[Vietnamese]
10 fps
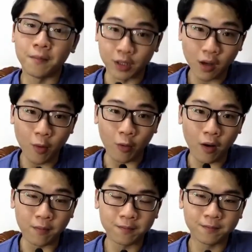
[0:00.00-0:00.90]
Mình có buồn
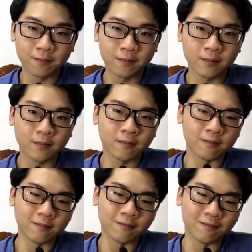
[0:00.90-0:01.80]
không?
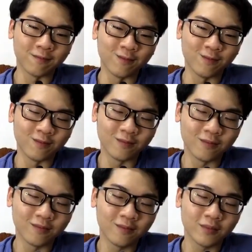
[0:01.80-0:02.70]

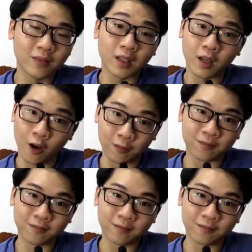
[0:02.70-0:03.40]
Uhm, không